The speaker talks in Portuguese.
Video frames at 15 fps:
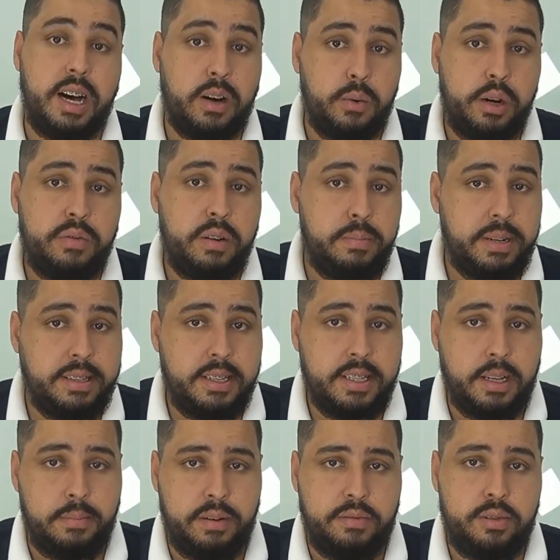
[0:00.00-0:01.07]
Agora eu vou
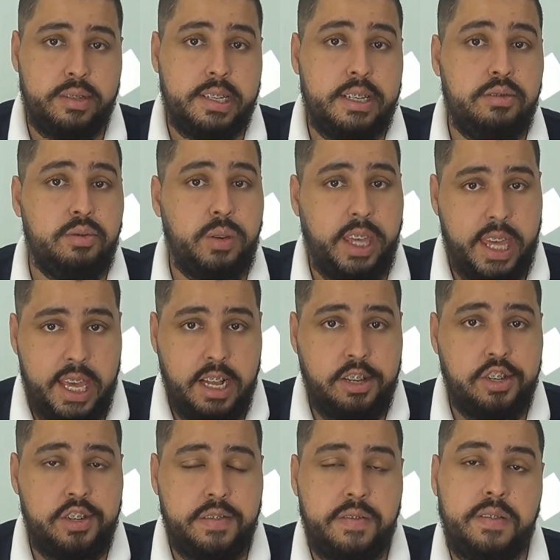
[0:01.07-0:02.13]
apresentar para vocês o
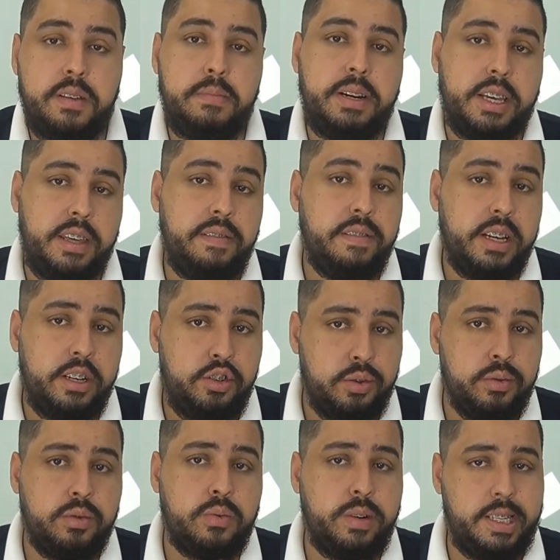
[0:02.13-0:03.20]
kit de fibra que vem
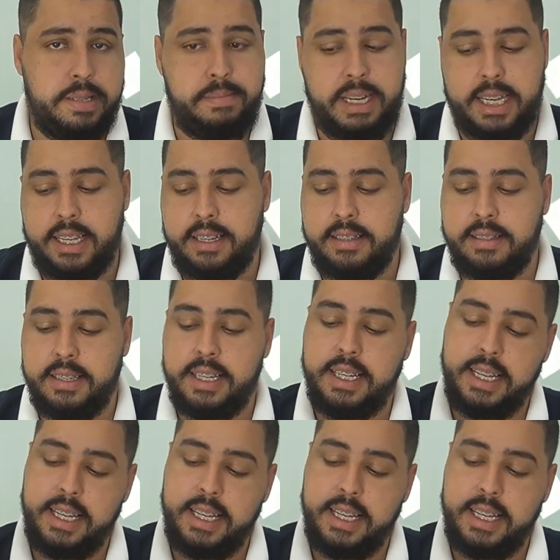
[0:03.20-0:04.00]
junto com as máquinas.